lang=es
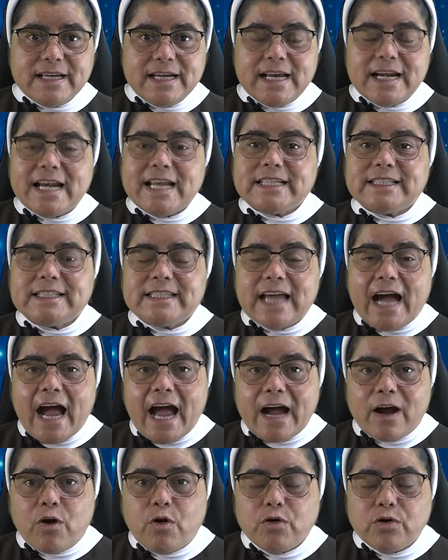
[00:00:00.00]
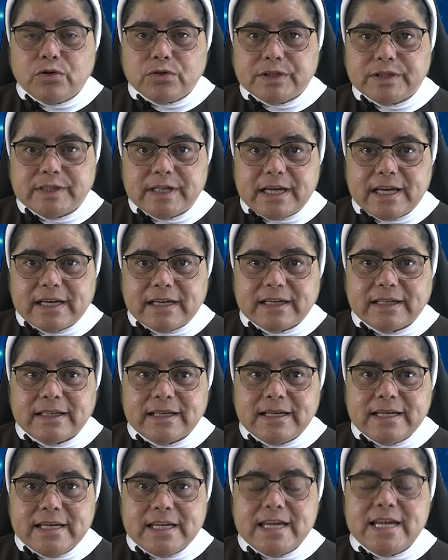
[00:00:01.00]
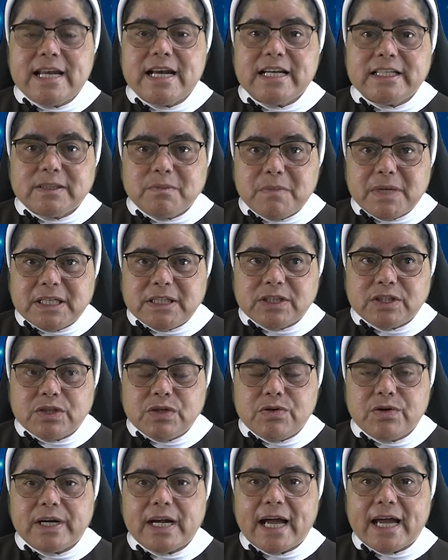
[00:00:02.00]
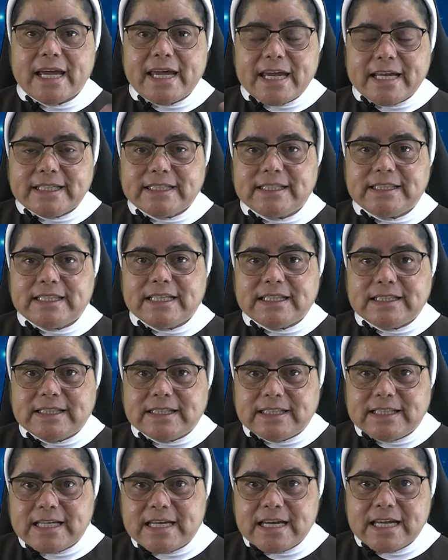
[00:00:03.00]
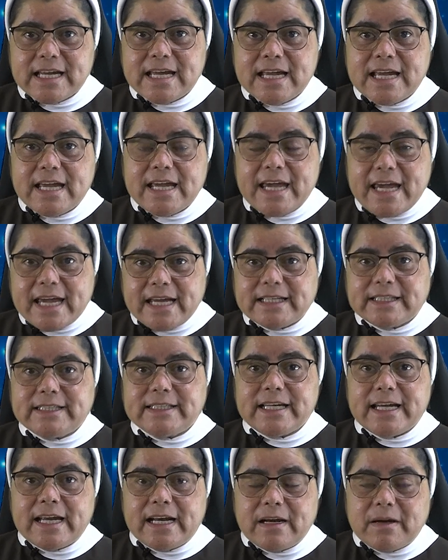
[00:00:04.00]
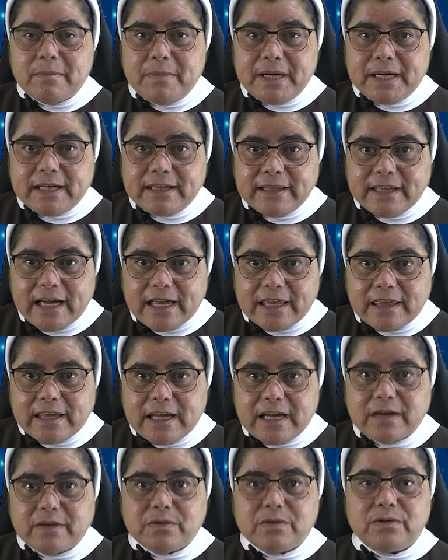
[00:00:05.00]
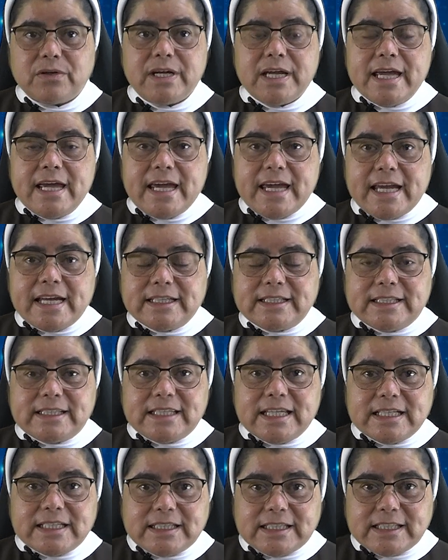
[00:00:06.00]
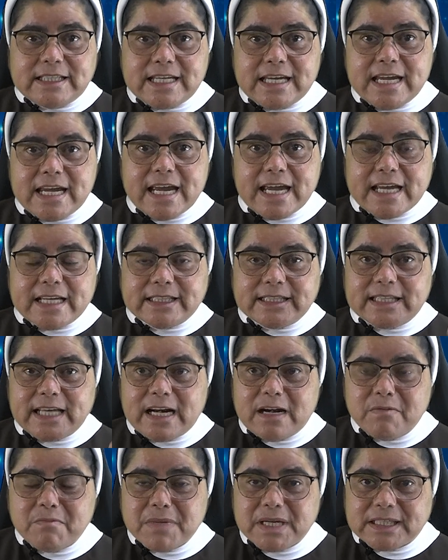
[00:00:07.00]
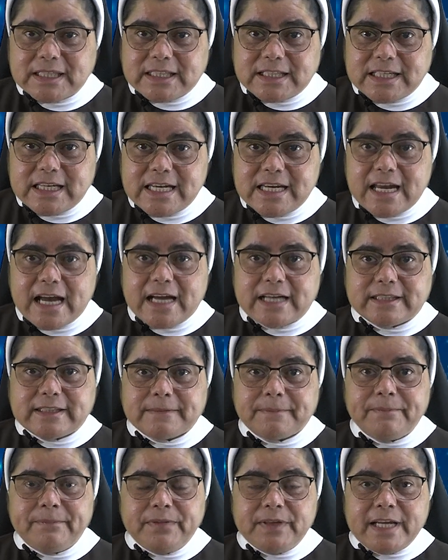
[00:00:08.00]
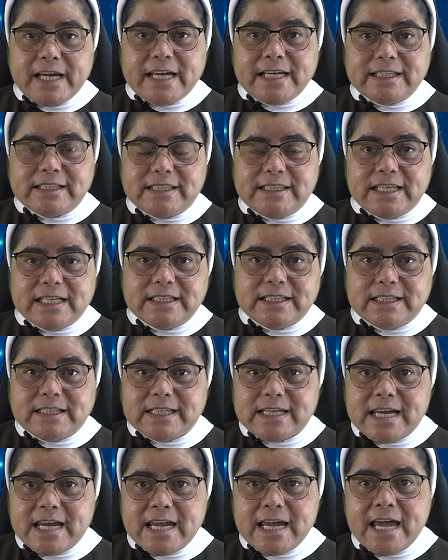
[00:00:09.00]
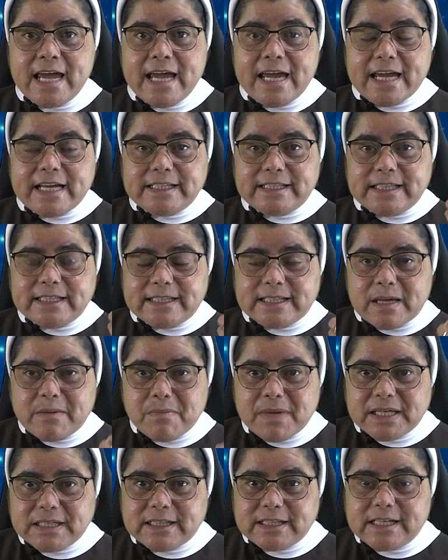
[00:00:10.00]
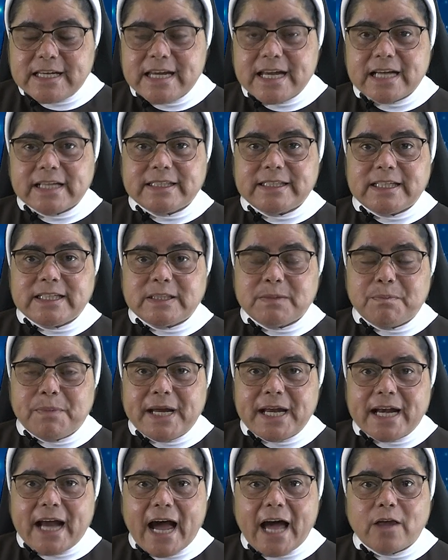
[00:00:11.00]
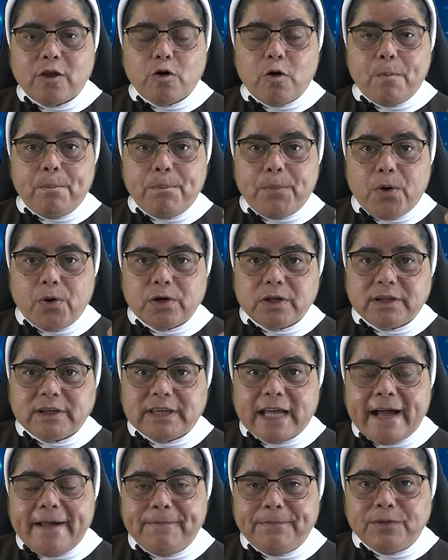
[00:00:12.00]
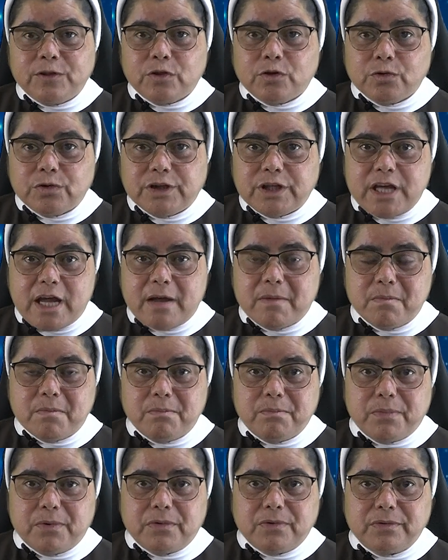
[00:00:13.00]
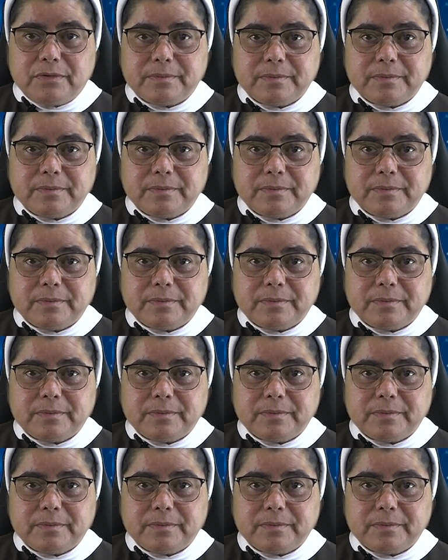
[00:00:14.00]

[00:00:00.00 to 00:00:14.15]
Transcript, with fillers: les da a conocer y les menciona, este sí es el verdadero, este sí es el Mesías, este sí es ese Mesías esperado por tanto tiempo.